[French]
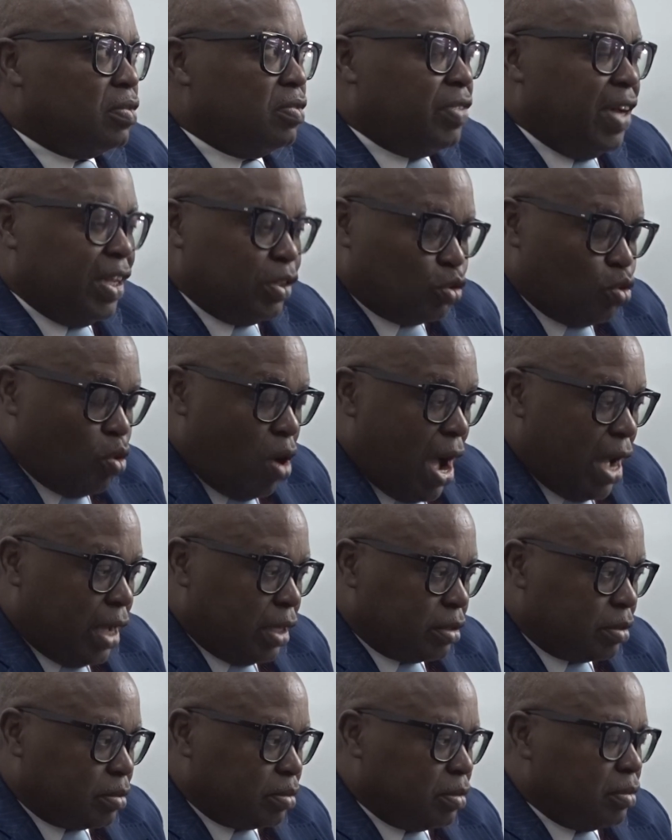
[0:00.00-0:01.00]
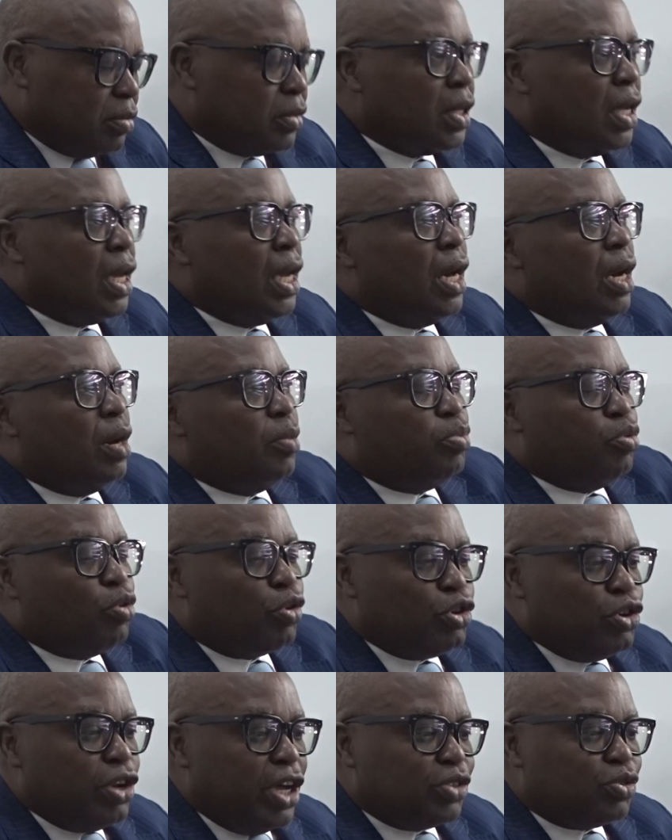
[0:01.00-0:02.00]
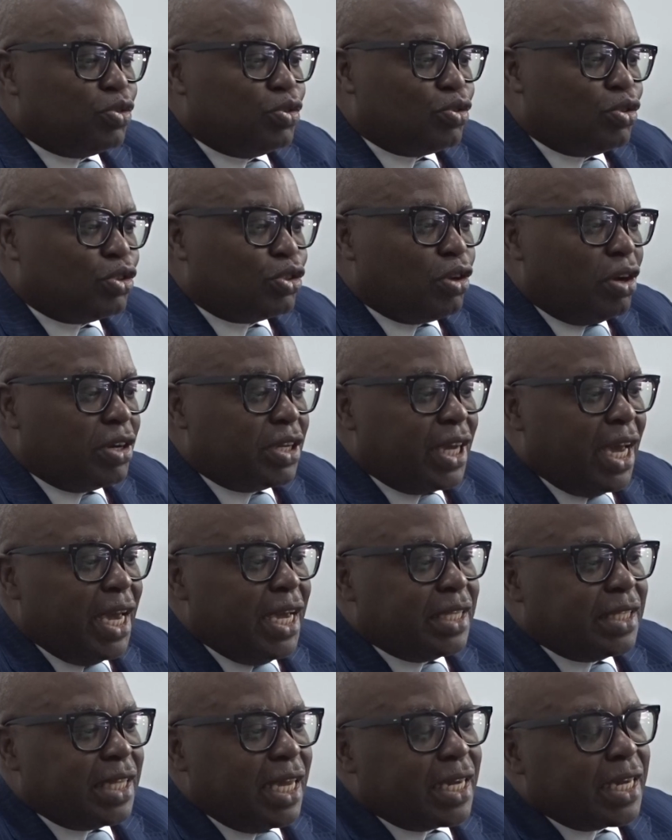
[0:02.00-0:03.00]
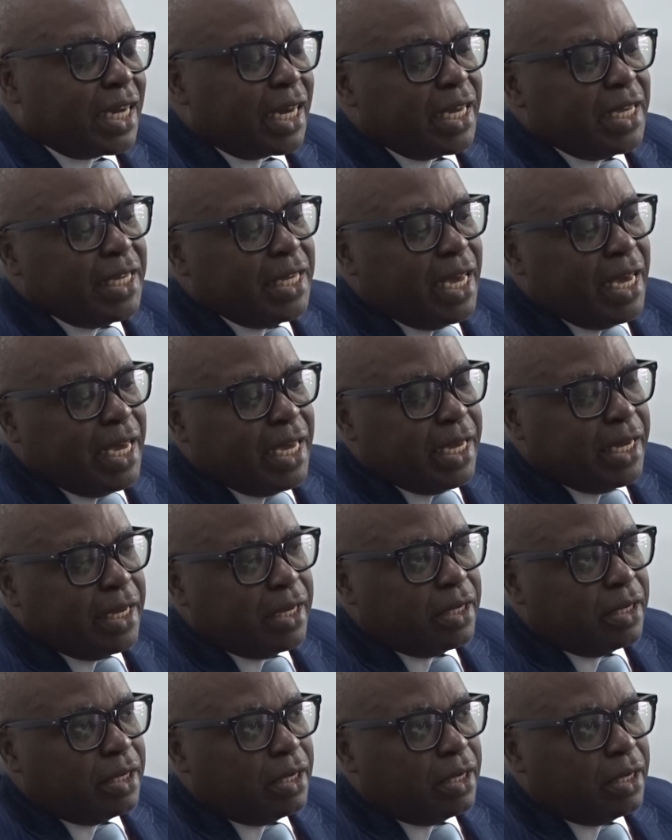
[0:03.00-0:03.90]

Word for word: 23 pour une institution qui a été créée